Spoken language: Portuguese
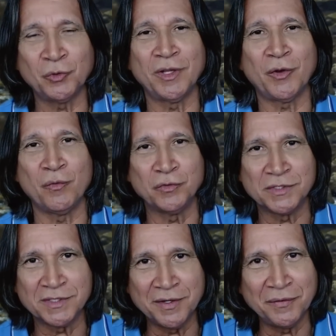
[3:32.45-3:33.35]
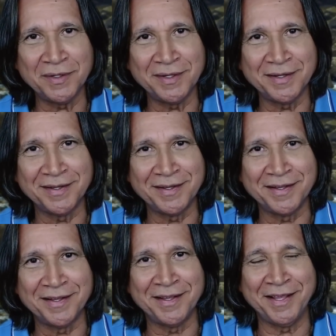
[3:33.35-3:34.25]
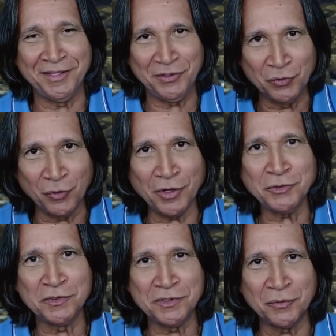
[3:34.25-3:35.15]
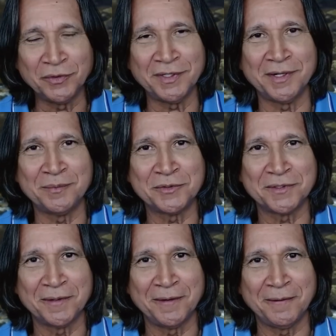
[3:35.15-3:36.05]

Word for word: toda a confusão em que nós nos encontramos.